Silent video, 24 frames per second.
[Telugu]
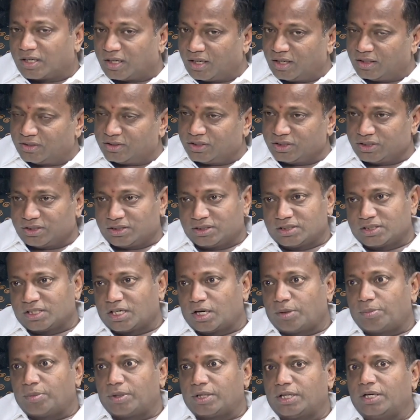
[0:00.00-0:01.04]
డిక్లేర్ చేసింది
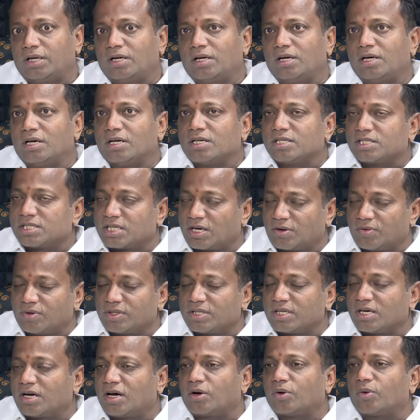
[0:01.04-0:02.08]
కాబట్టి
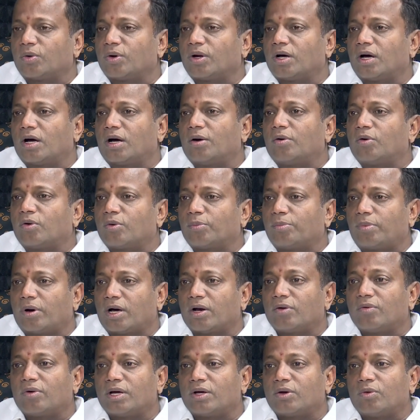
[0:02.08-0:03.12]
శ్రవంతి గారు కూడా ఒక
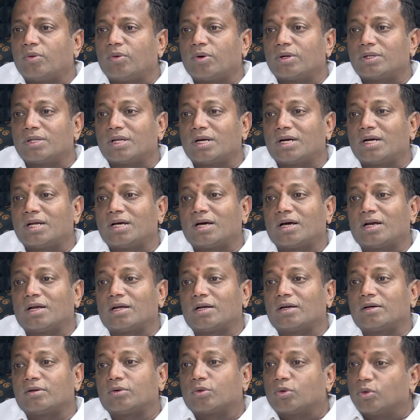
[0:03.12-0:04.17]
పాల్వాయి గోవర్ధన్ రెడ్డి గారి
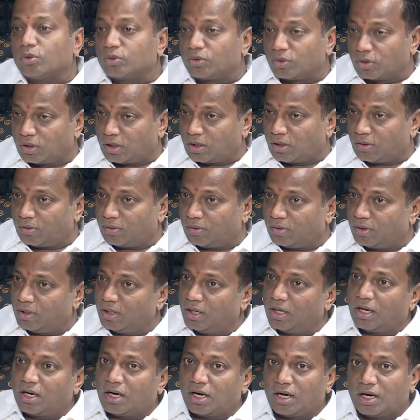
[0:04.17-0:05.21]
కూతురుగా
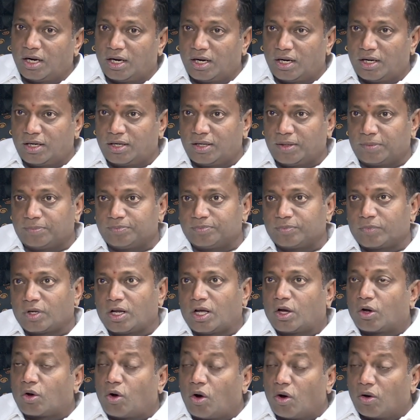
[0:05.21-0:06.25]
అండ్
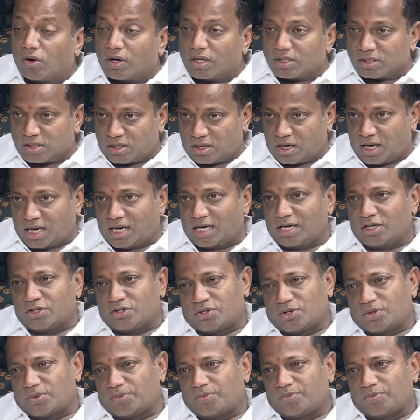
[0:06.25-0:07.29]
కాంగ్రెస్
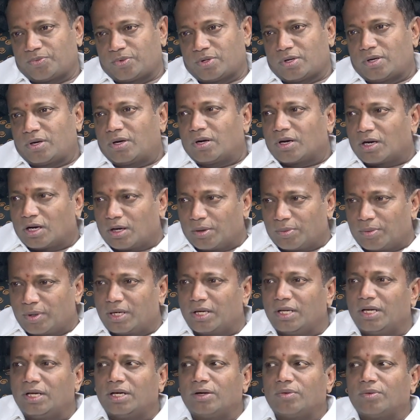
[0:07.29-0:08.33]
లాయలిస్ట్
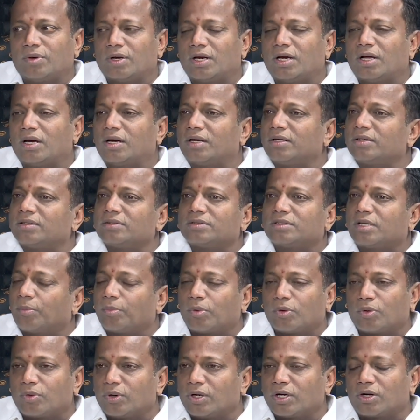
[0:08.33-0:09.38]
కాబట్టి ఇవాళ
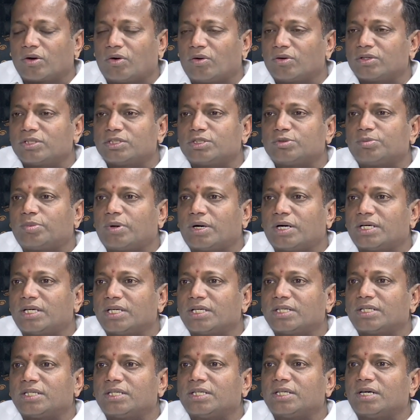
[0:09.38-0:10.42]
తప్పకుండా కాంగ్రెస్
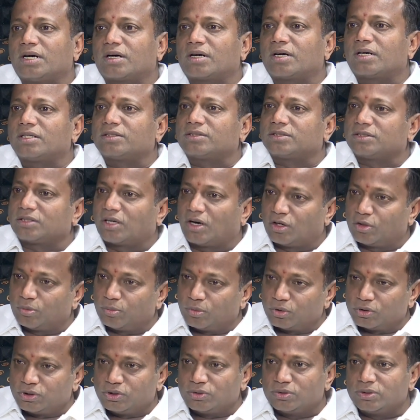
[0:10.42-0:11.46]
పార్టీకి అక్కడ
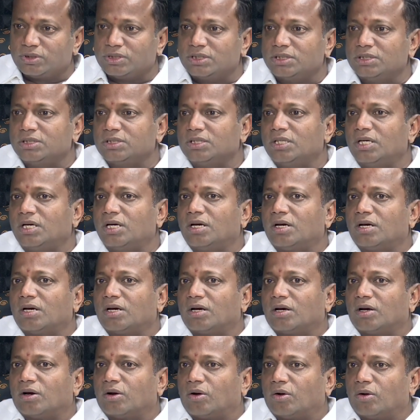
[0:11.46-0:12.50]
సానుభూతి ఉంది
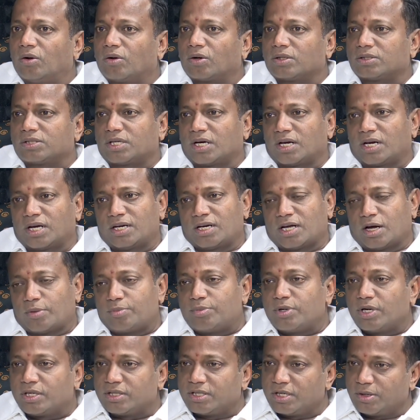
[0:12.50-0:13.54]
ఒక సరైన
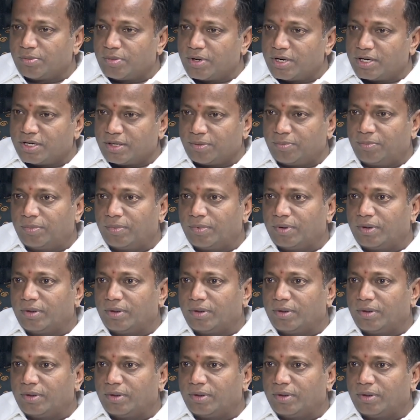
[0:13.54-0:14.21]
అభ్యర్థిని పెట్టాం